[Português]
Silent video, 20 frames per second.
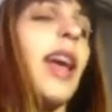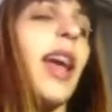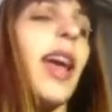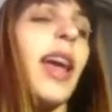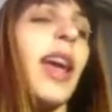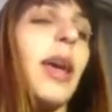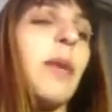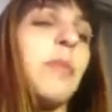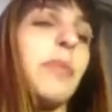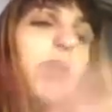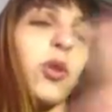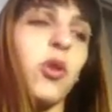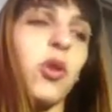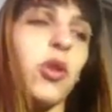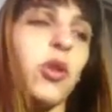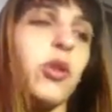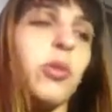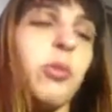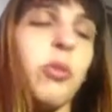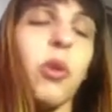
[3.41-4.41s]
É,
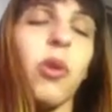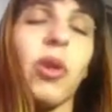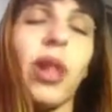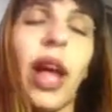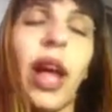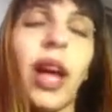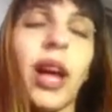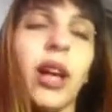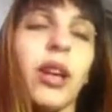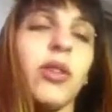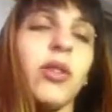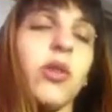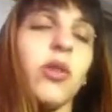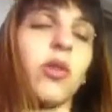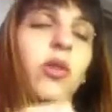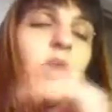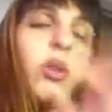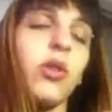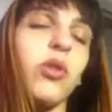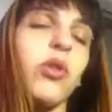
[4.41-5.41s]
to... Olá
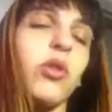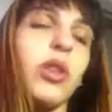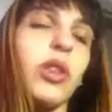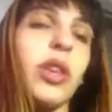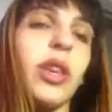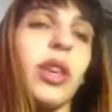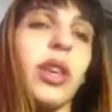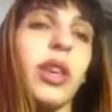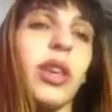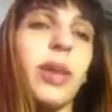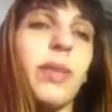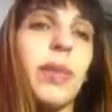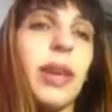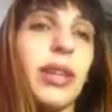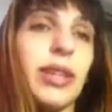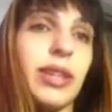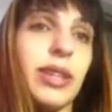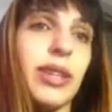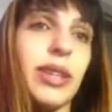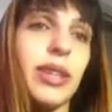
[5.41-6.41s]
todos que me
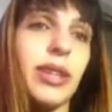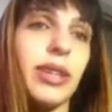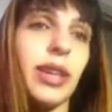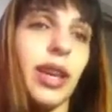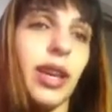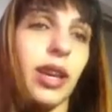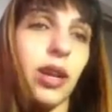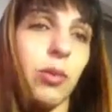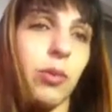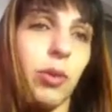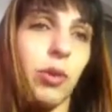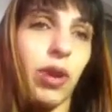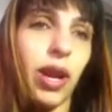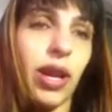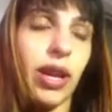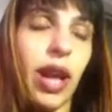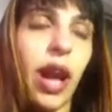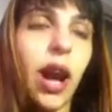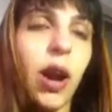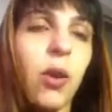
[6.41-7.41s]
assistem é no meu
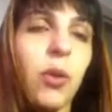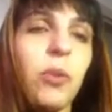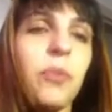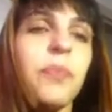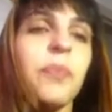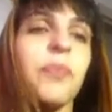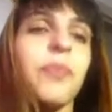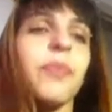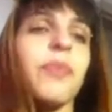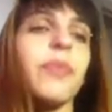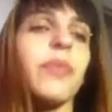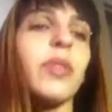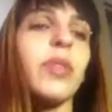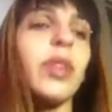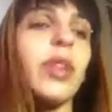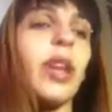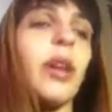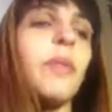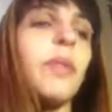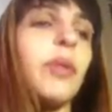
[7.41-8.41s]
canal,
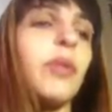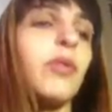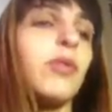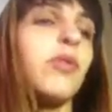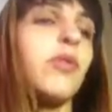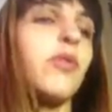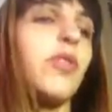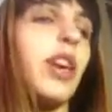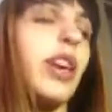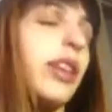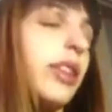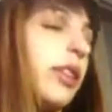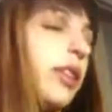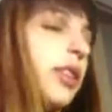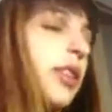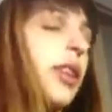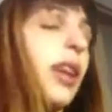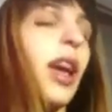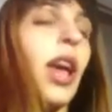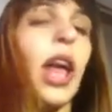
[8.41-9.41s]
amigos do
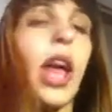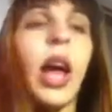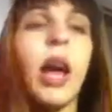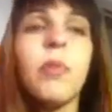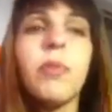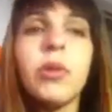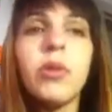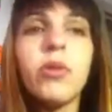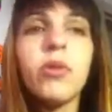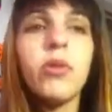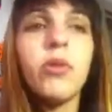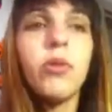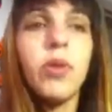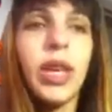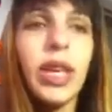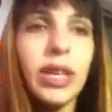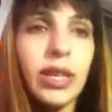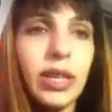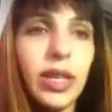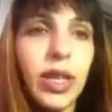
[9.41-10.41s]
Face, amigos do
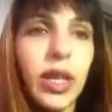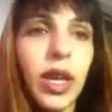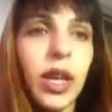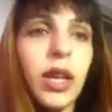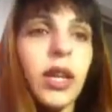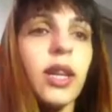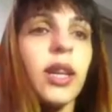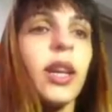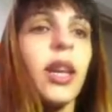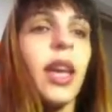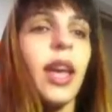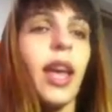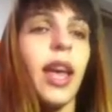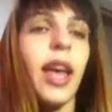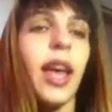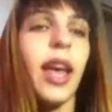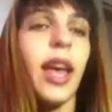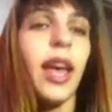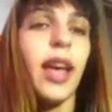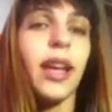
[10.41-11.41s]
Insta
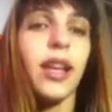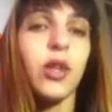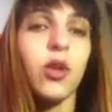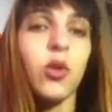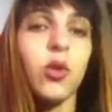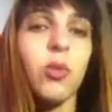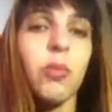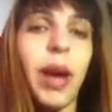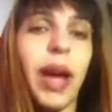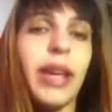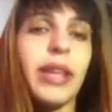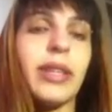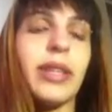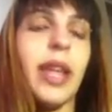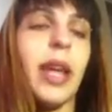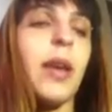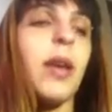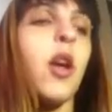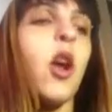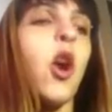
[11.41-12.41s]
é, e tudo mais,
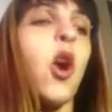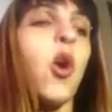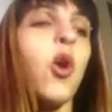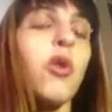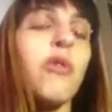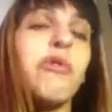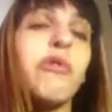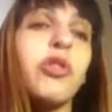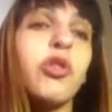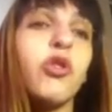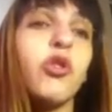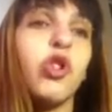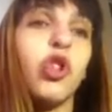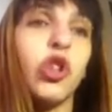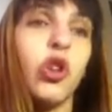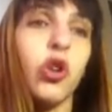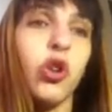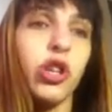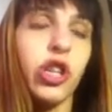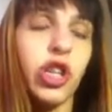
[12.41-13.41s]
né? O vídeo
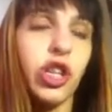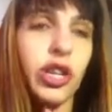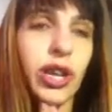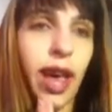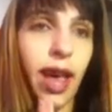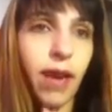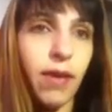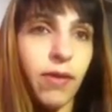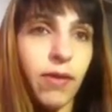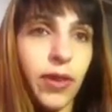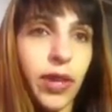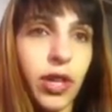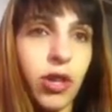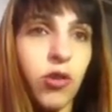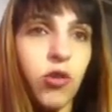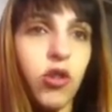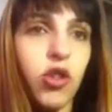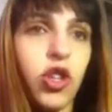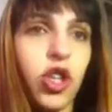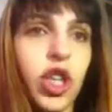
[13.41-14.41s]
de hoje é
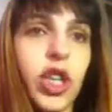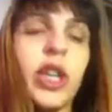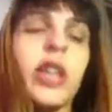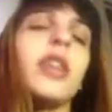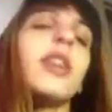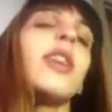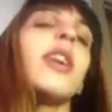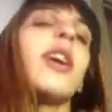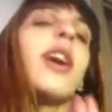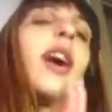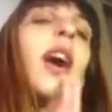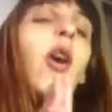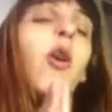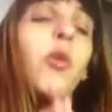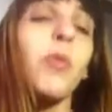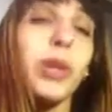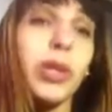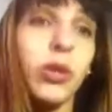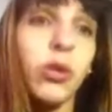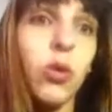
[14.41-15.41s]
vídeo de
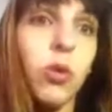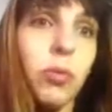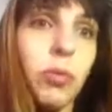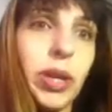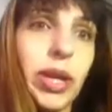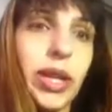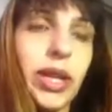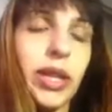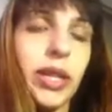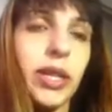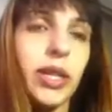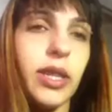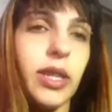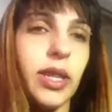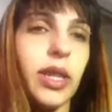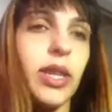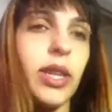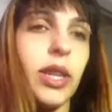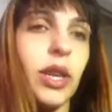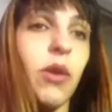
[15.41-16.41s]
algumas comprinhas
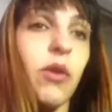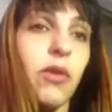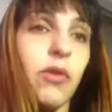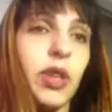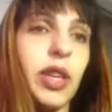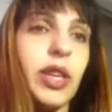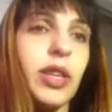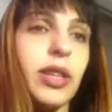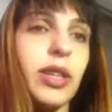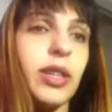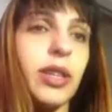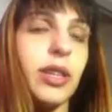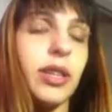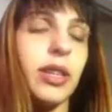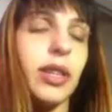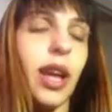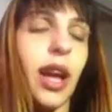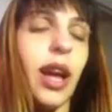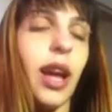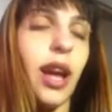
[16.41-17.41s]
que eu fiz
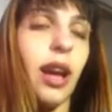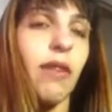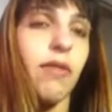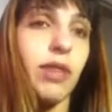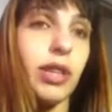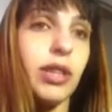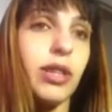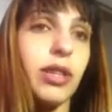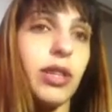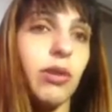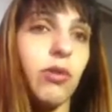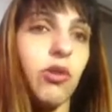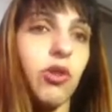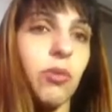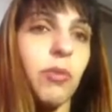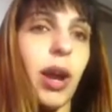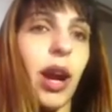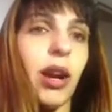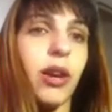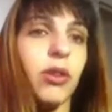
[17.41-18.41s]
na 25
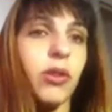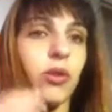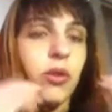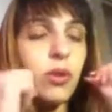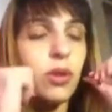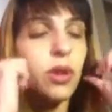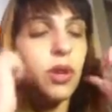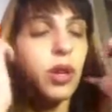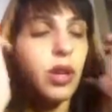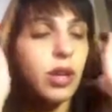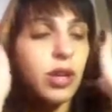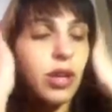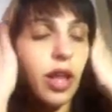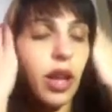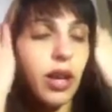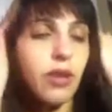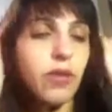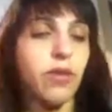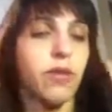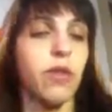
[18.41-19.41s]
de março,
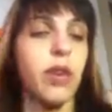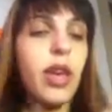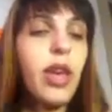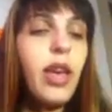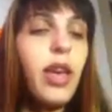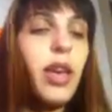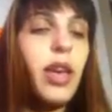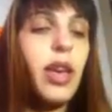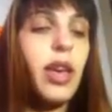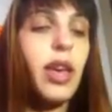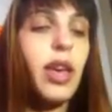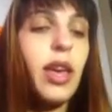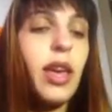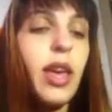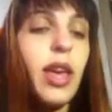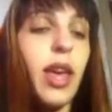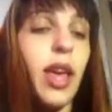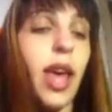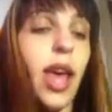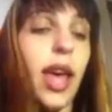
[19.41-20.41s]
tá? É,
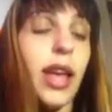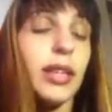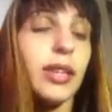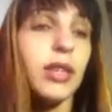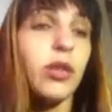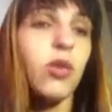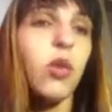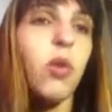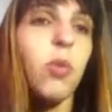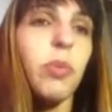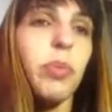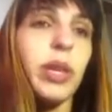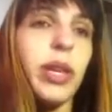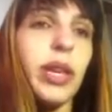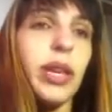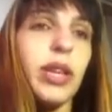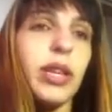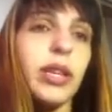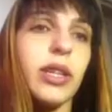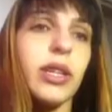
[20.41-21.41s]
essas
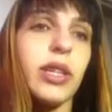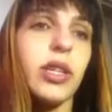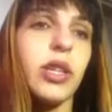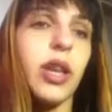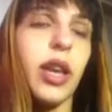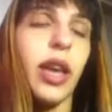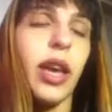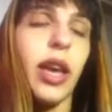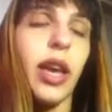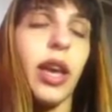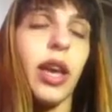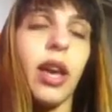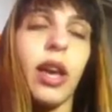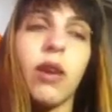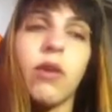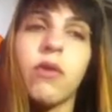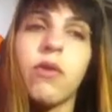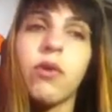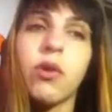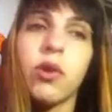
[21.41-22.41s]
comprinhas
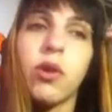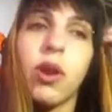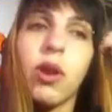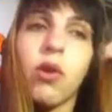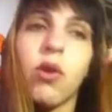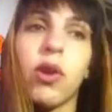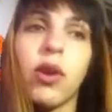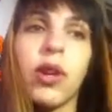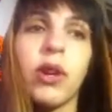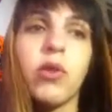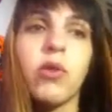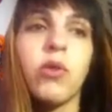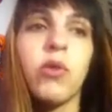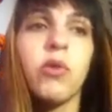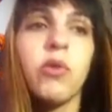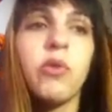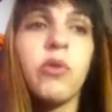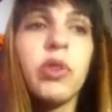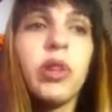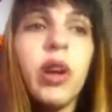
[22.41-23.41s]
é, foram agora
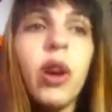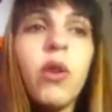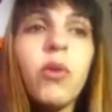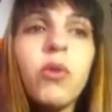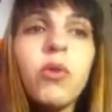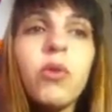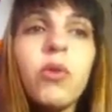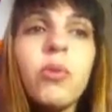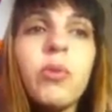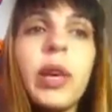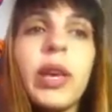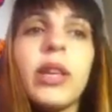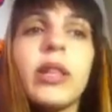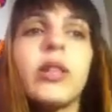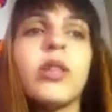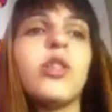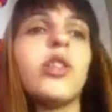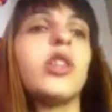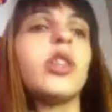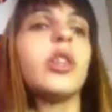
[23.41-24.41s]
no final do
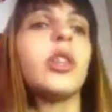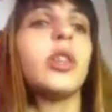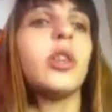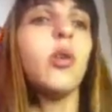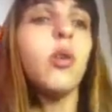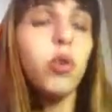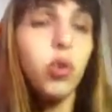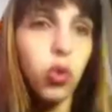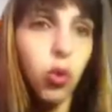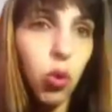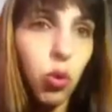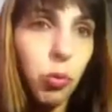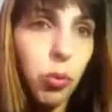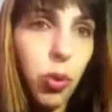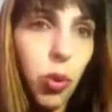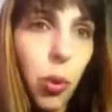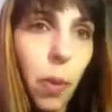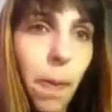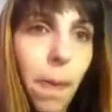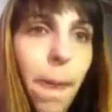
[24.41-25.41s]
mês de
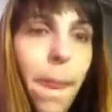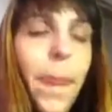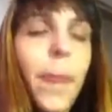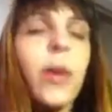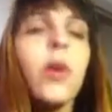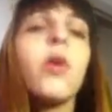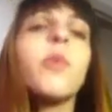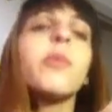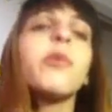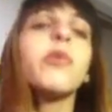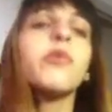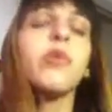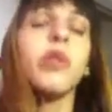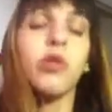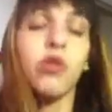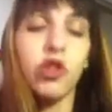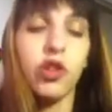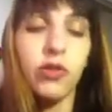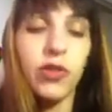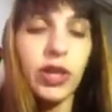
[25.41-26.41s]
outubro, como eu,
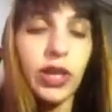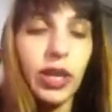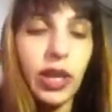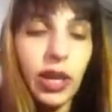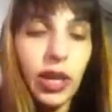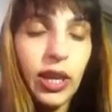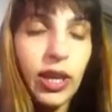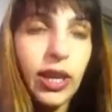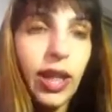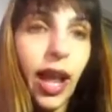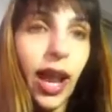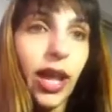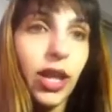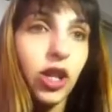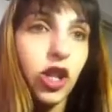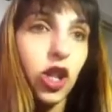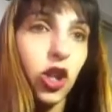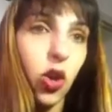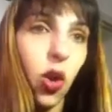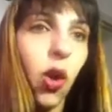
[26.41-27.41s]
eu tive que estar tá lá
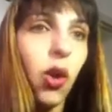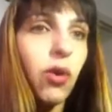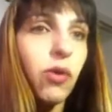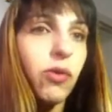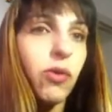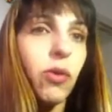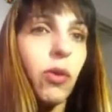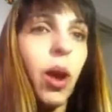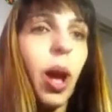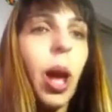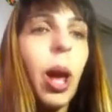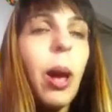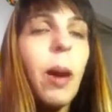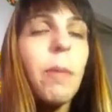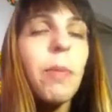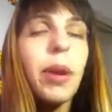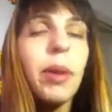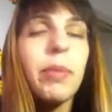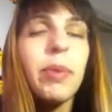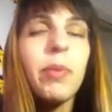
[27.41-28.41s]
de novo
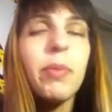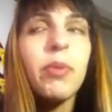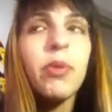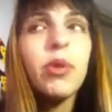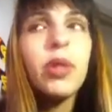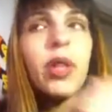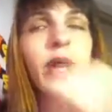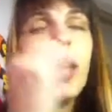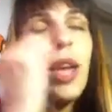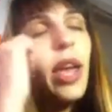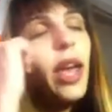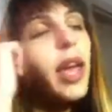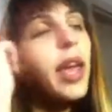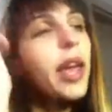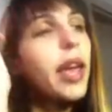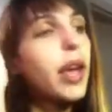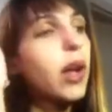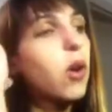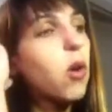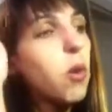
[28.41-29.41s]
para mim
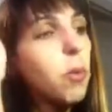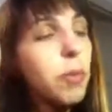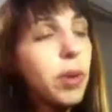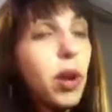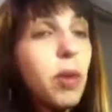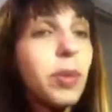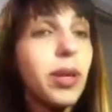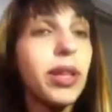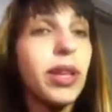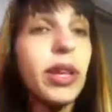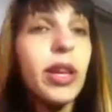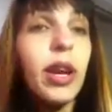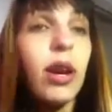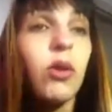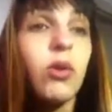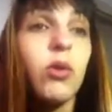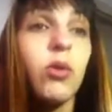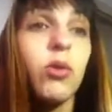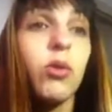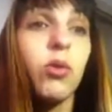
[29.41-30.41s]
poder é, comprar o
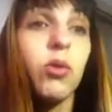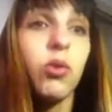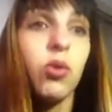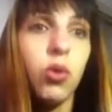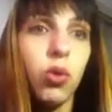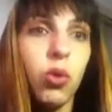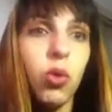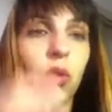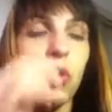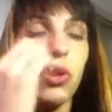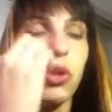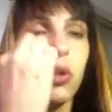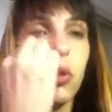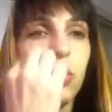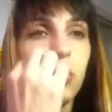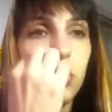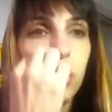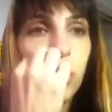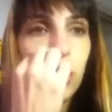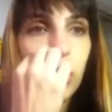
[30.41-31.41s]
material do, do
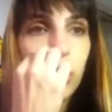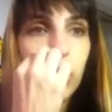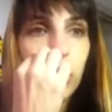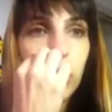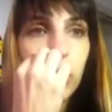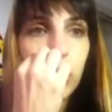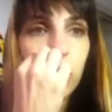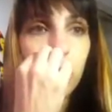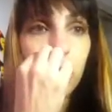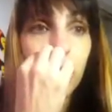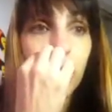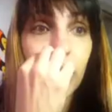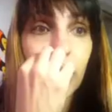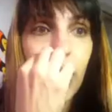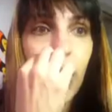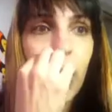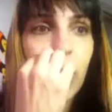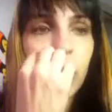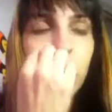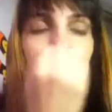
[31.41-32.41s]
curso de, de
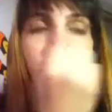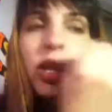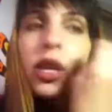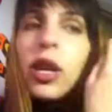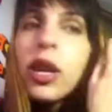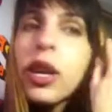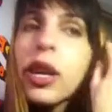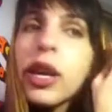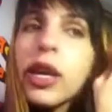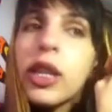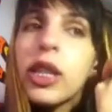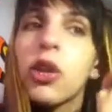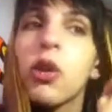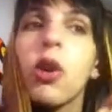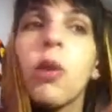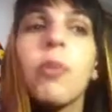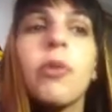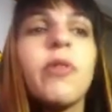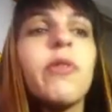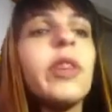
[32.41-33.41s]
maquiagem, então
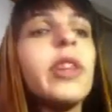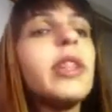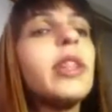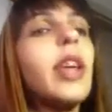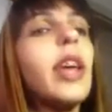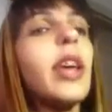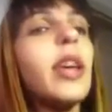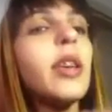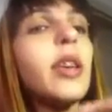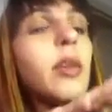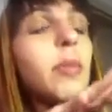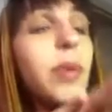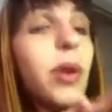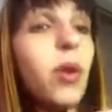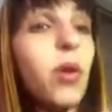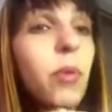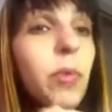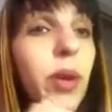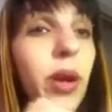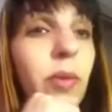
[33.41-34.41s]
eu aproveitei para
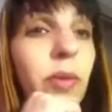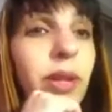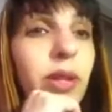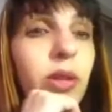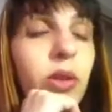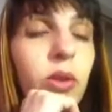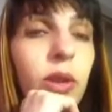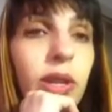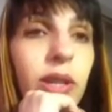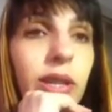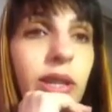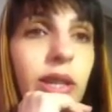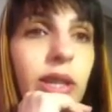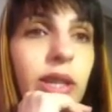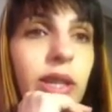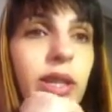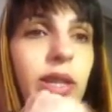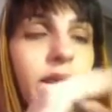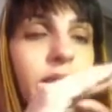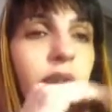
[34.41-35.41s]
comprar umas
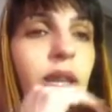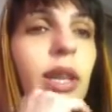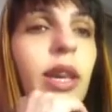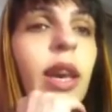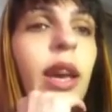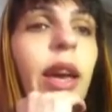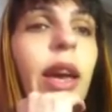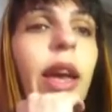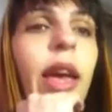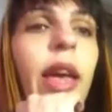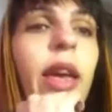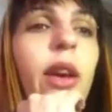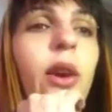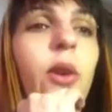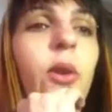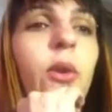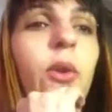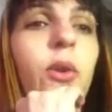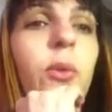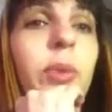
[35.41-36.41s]
coisinhas que
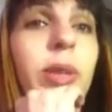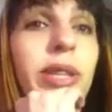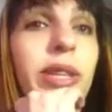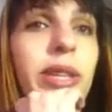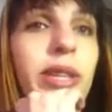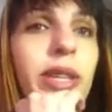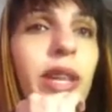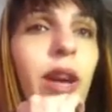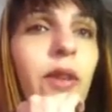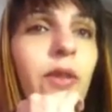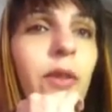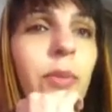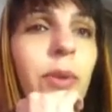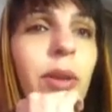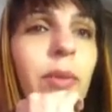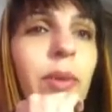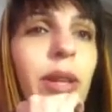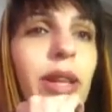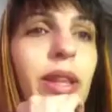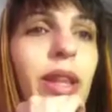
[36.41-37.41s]
eu precisava
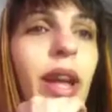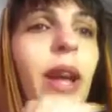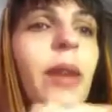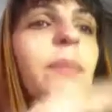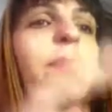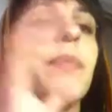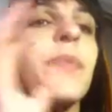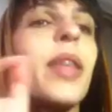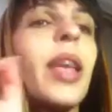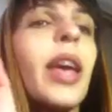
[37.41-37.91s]
para mim, tá?